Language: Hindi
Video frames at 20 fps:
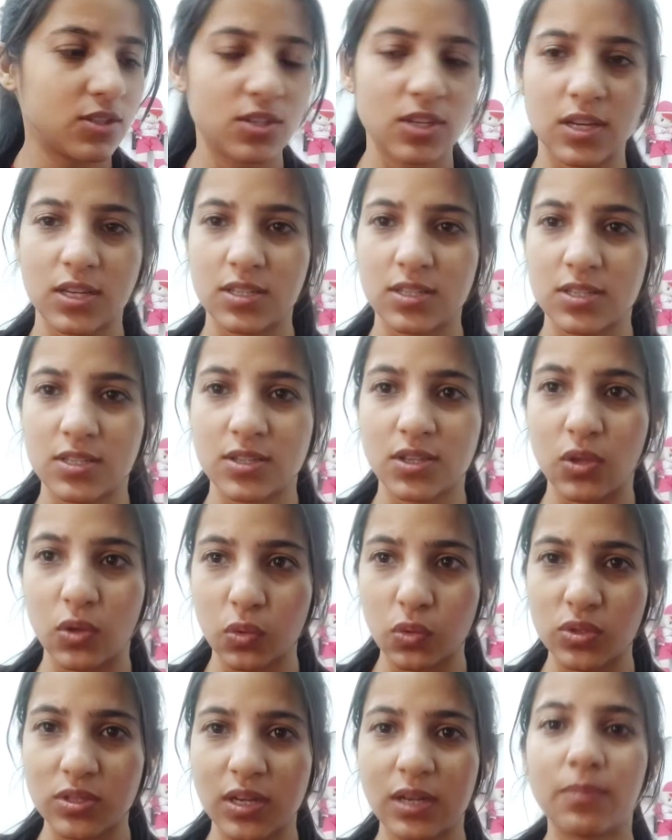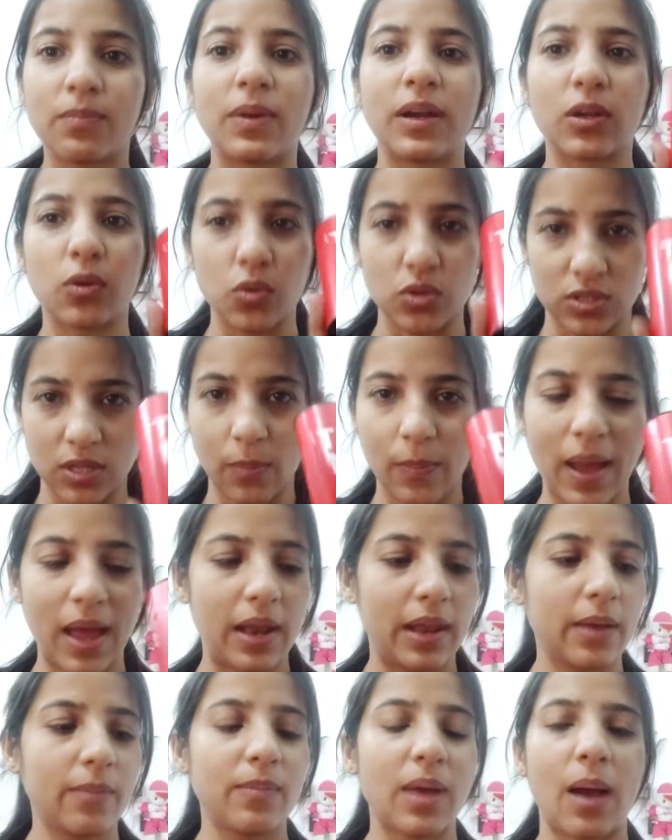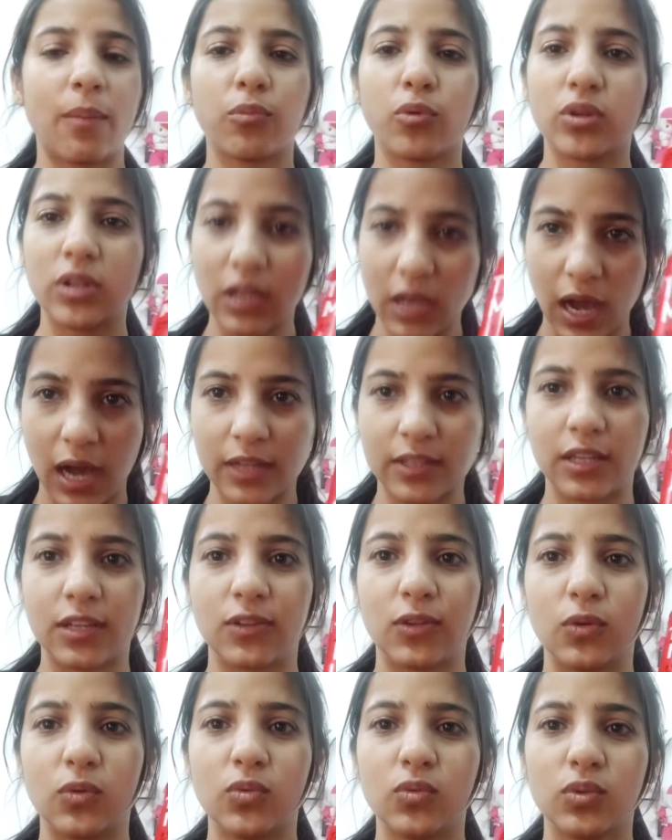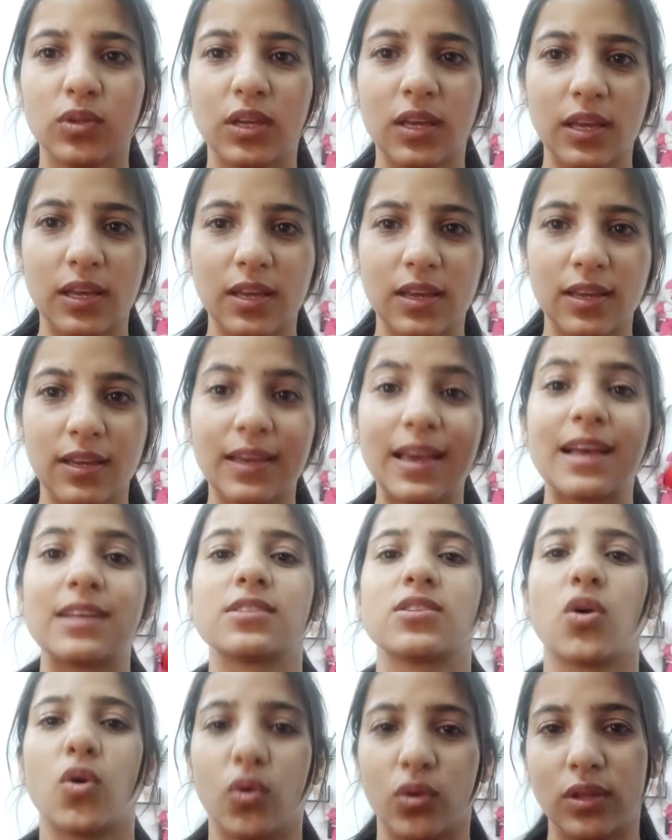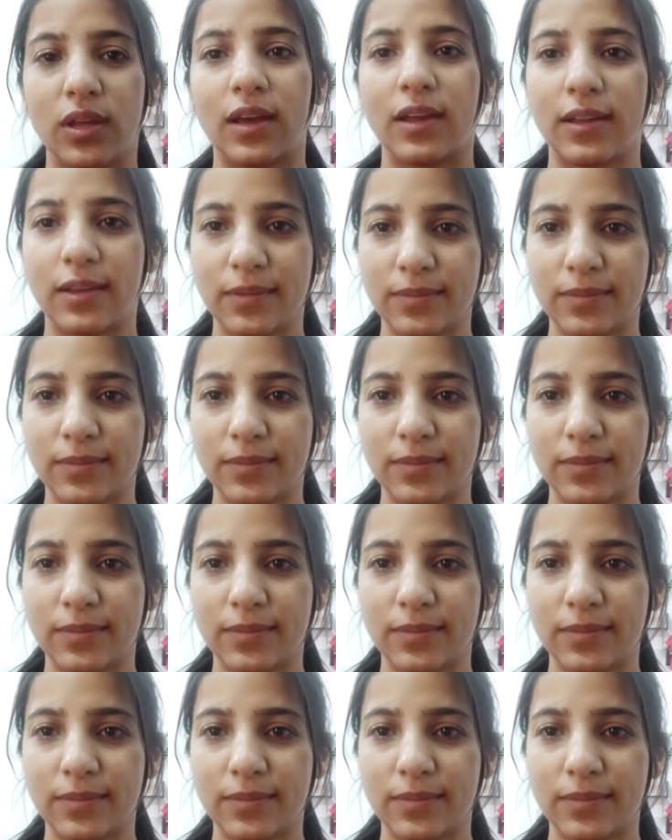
जस्ट यूज़ इट बट उससे पहले मैं आपको दिखा देती हूँ कि कैसा होता है